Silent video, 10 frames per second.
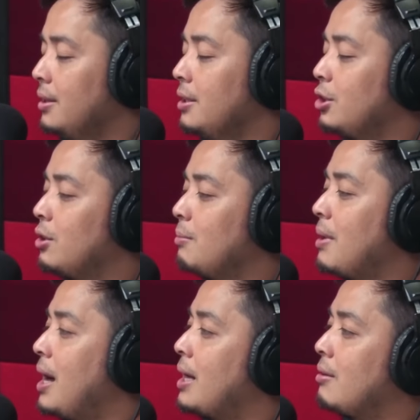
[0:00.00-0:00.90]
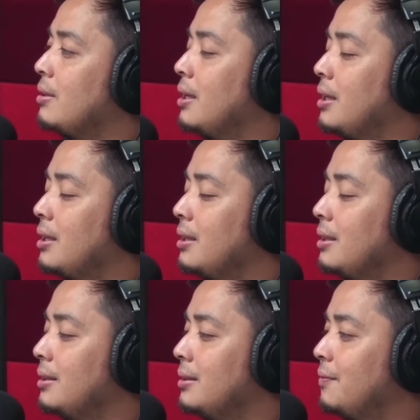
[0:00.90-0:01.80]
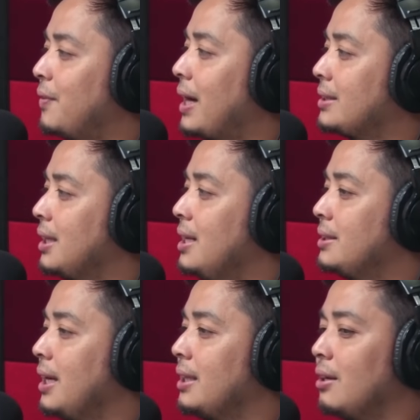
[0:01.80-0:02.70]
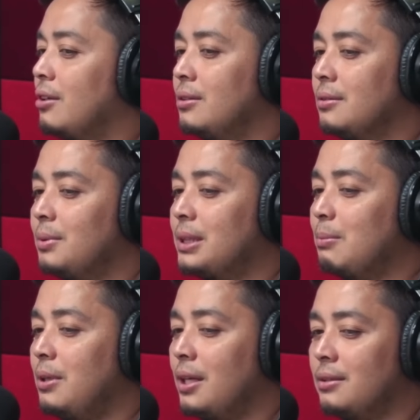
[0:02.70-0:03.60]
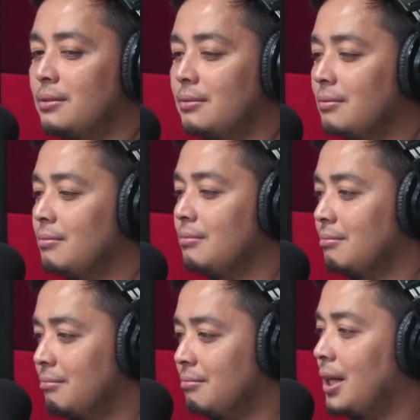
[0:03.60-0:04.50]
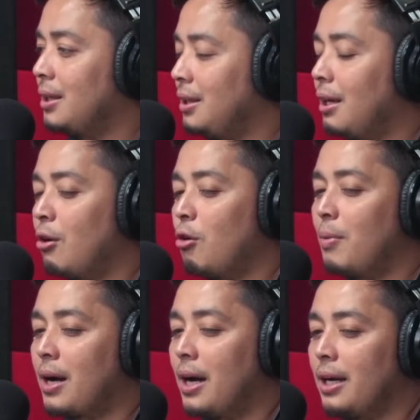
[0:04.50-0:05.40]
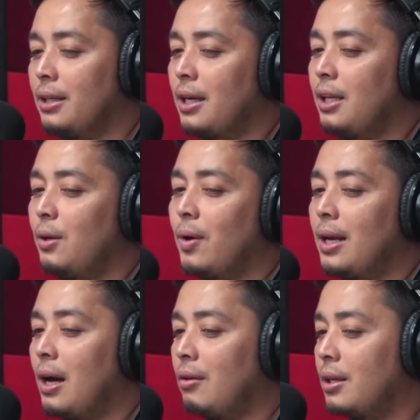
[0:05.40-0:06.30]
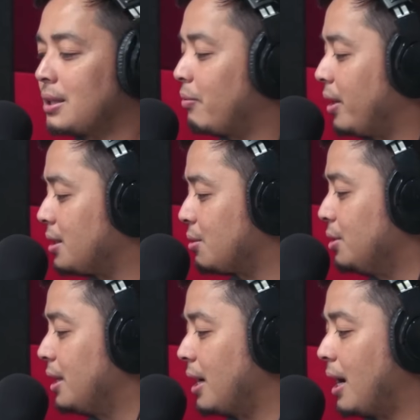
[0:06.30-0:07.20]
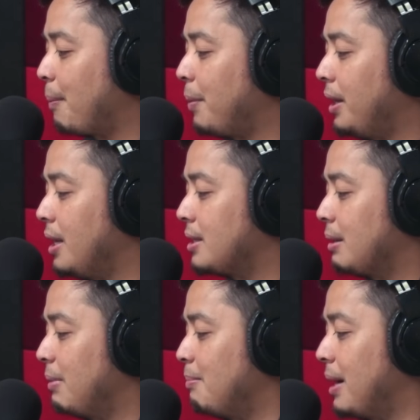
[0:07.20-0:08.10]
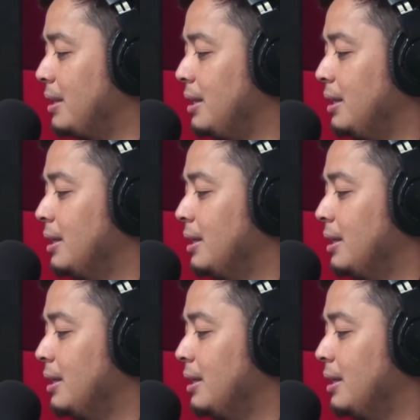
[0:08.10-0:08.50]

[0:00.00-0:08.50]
So, yung mga araw na fasted state ako, ibig sabihin, uh, hindi ako kumakain. Naniniwala ako na something is good happening inside my body.